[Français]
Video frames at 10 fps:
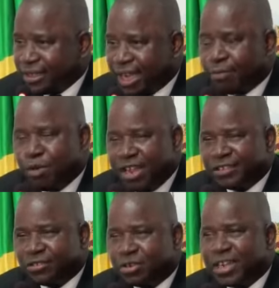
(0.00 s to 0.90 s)
appelés à
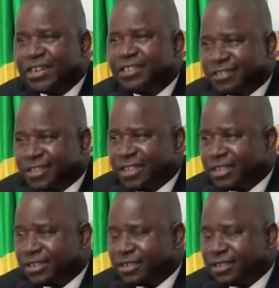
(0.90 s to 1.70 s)
s'organiser